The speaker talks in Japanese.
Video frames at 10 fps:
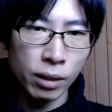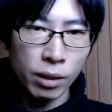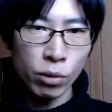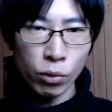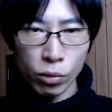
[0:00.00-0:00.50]
で、
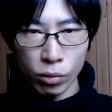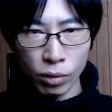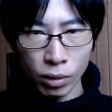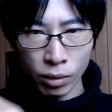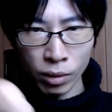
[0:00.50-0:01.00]
その
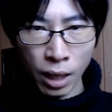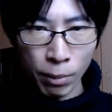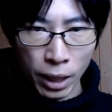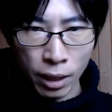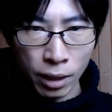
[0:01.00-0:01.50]
名
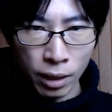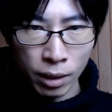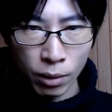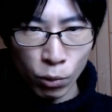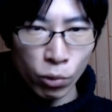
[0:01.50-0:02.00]

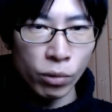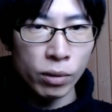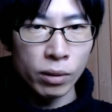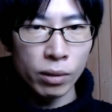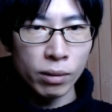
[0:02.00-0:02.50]
前を、
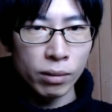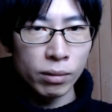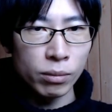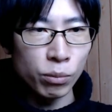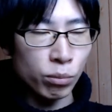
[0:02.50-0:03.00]

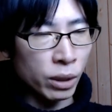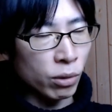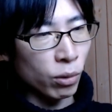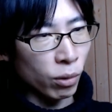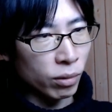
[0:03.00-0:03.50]
まあ、ずっ
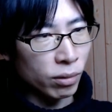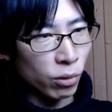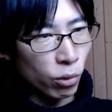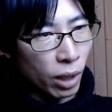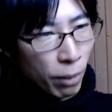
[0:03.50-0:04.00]
と、
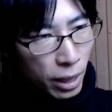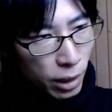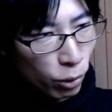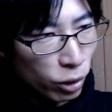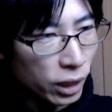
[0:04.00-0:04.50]
その名前で
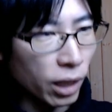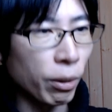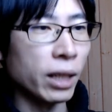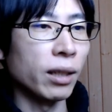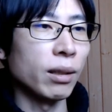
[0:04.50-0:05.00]
乗り切れ
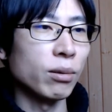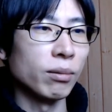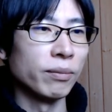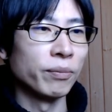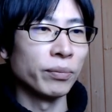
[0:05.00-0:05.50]
ばいいだけです。
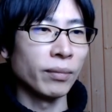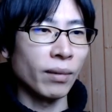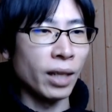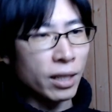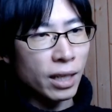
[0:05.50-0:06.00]

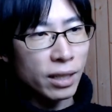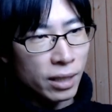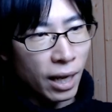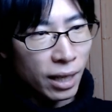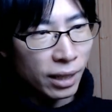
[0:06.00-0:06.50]
何々
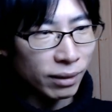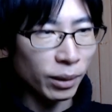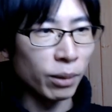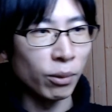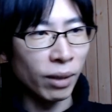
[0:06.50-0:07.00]
さんっ
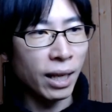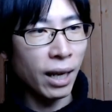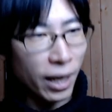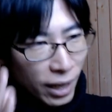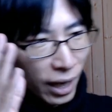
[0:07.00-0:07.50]
ていうのを、
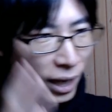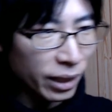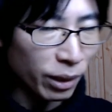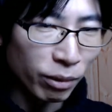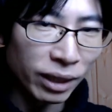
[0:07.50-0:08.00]
はいはいっ
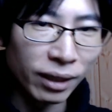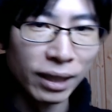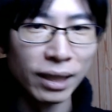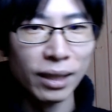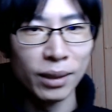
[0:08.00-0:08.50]
て言って、
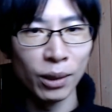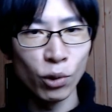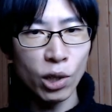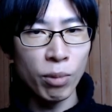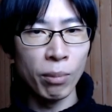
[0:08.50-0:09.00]
やっ
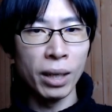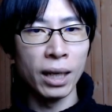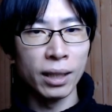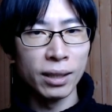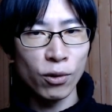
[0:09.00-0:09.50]
とけば、
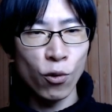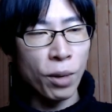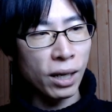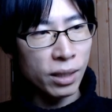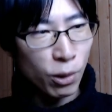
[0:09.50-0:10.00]
まあ、ご
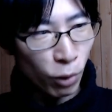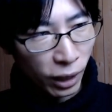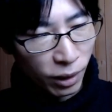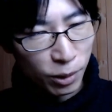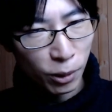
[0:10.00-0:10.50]
まかせるわ
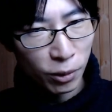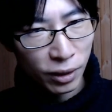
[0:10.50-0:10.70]
けですよ。